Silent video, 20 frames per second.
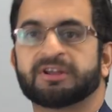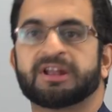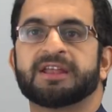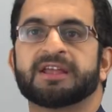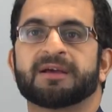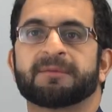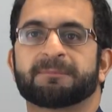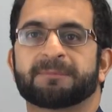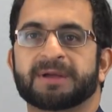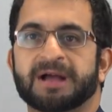
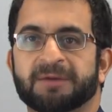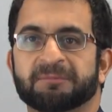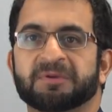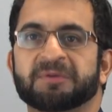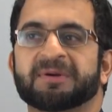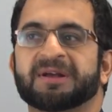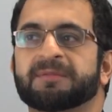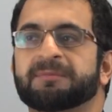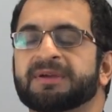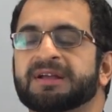चलिए अब काम
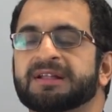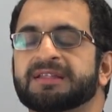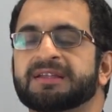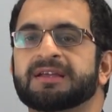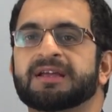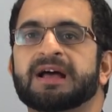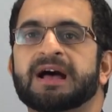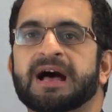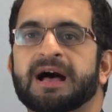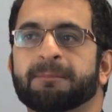की बात पे आते
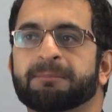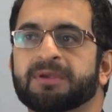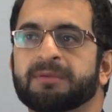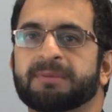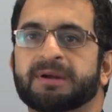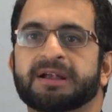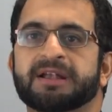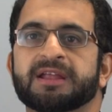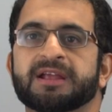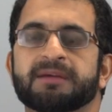हैं आपकी
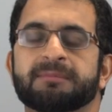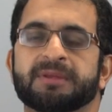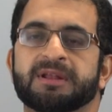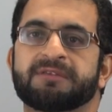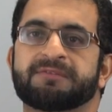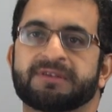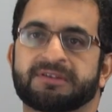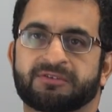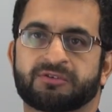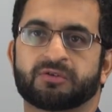पार्टी का
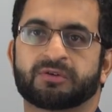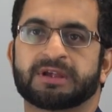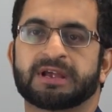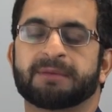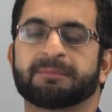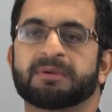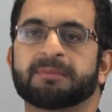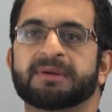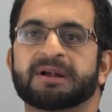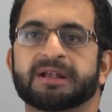मैनिफेस्टो क्या
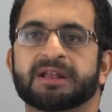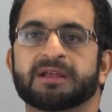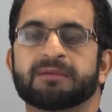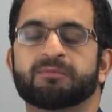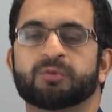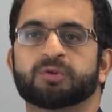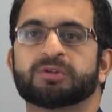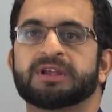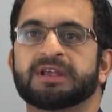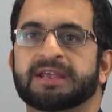है आपकी पार्टी के
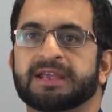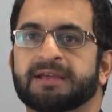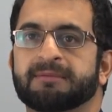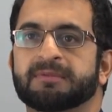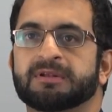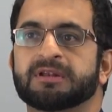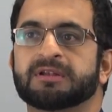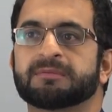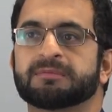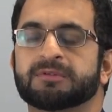मुद्दे क्या है
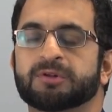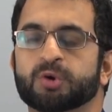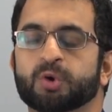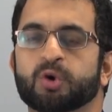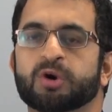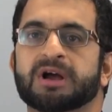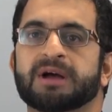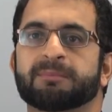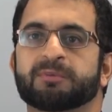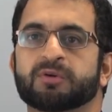मतलब
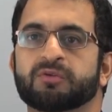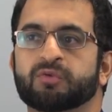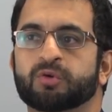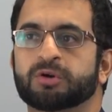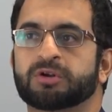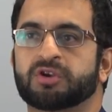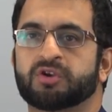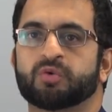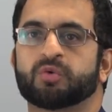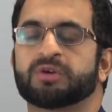लोग आपको
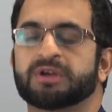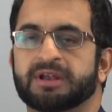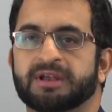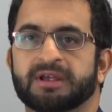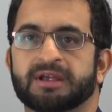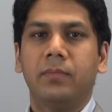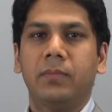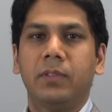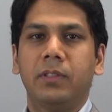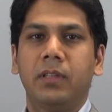वोट क्यों
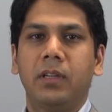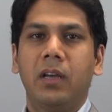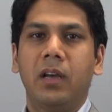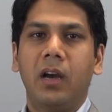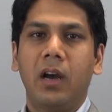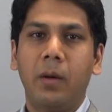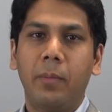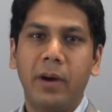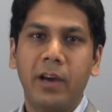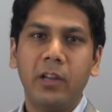करें
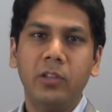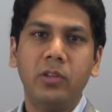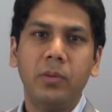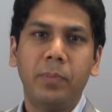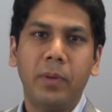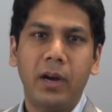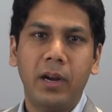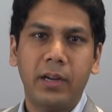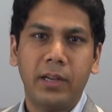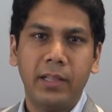हमारी जो
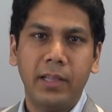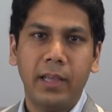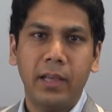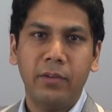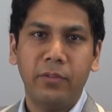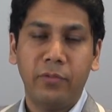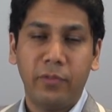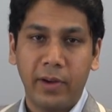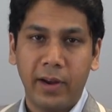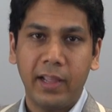पार्टी
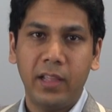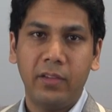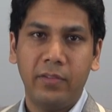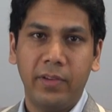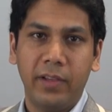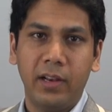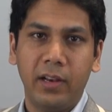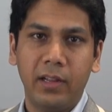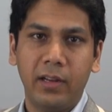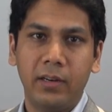है फ्राई
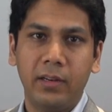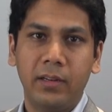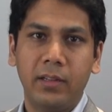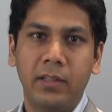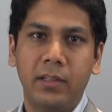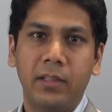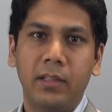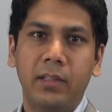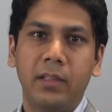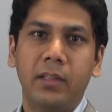वेलर
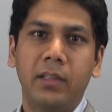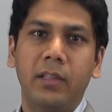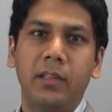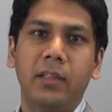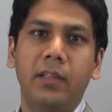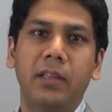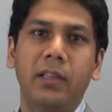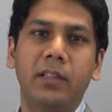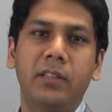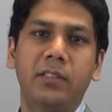
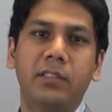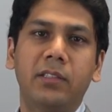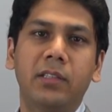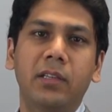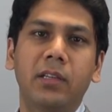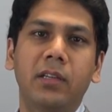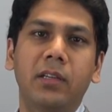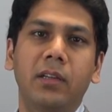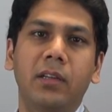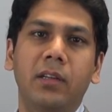इट्स
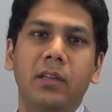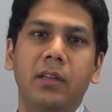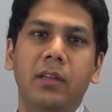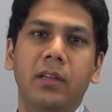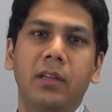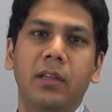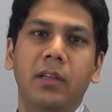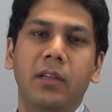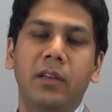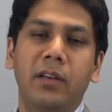
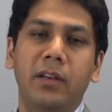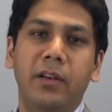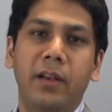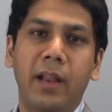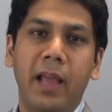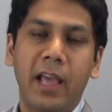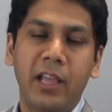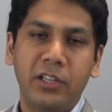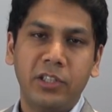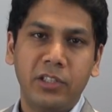
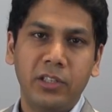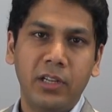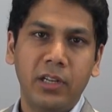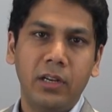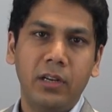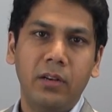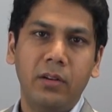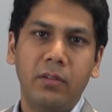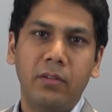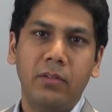
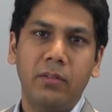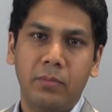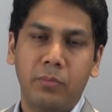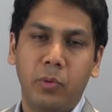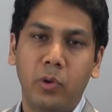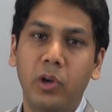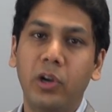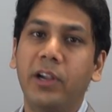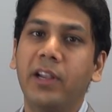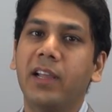नेशनल
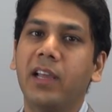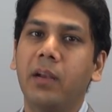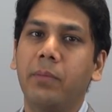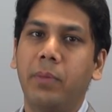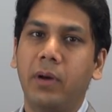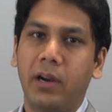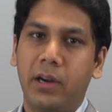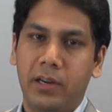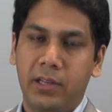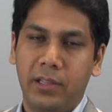पॉलिटिकल
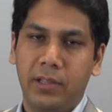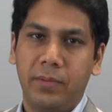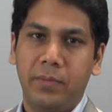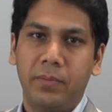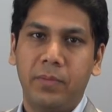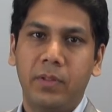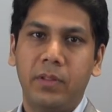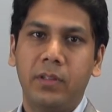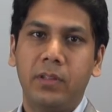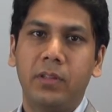पार्टी
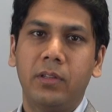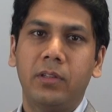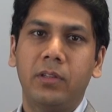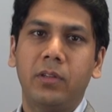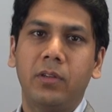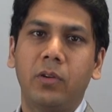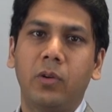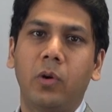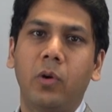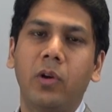
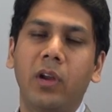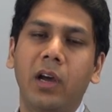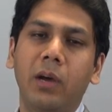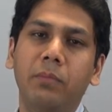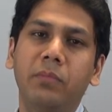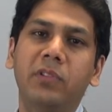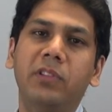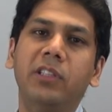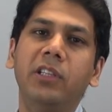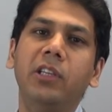और
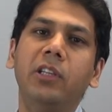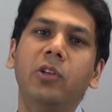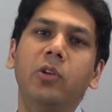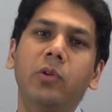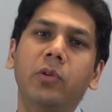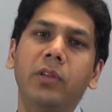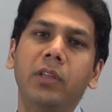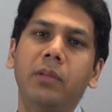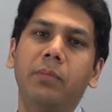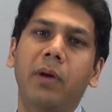हम
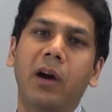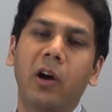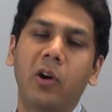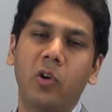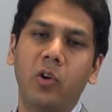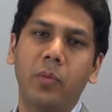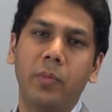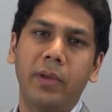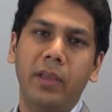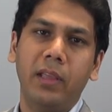तीनों ही
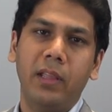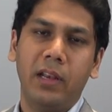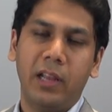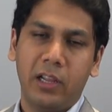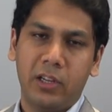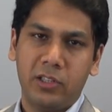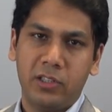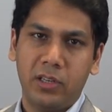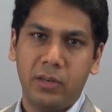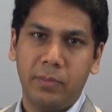भागों में
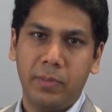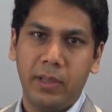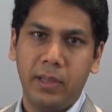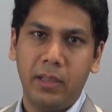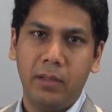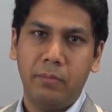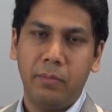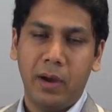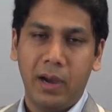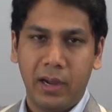इलेक्शन
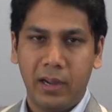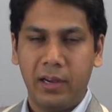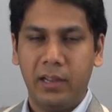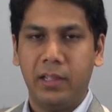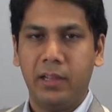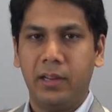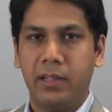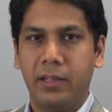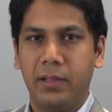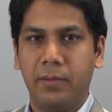में भाग
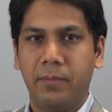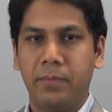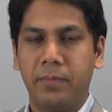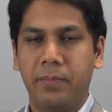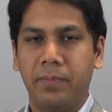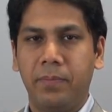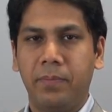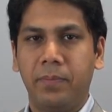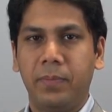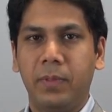ले रहे हैं
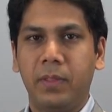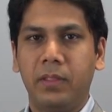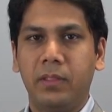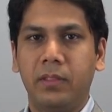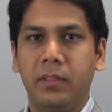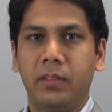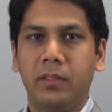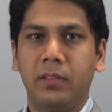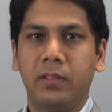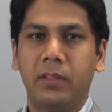
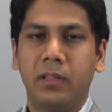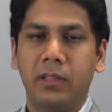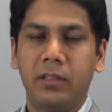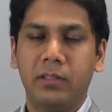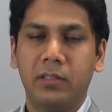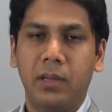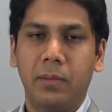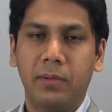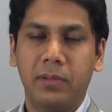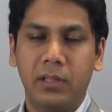तो
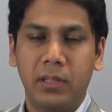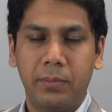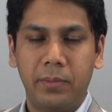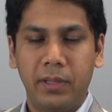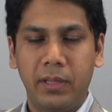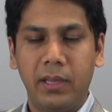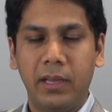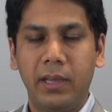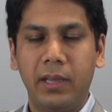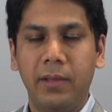इसका मतलब
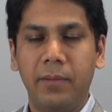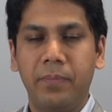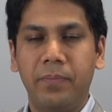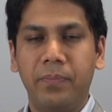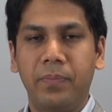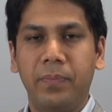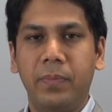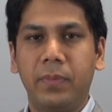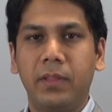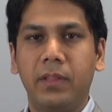ये है
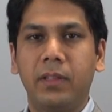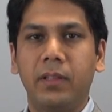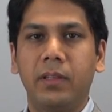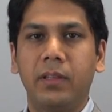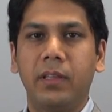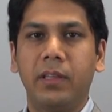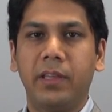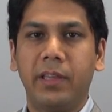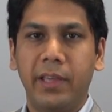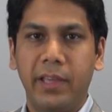
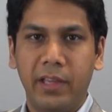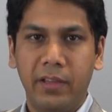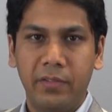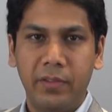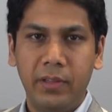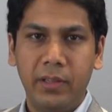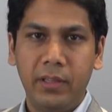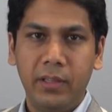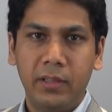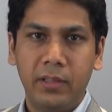कि के ए
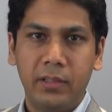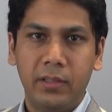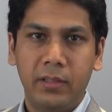वी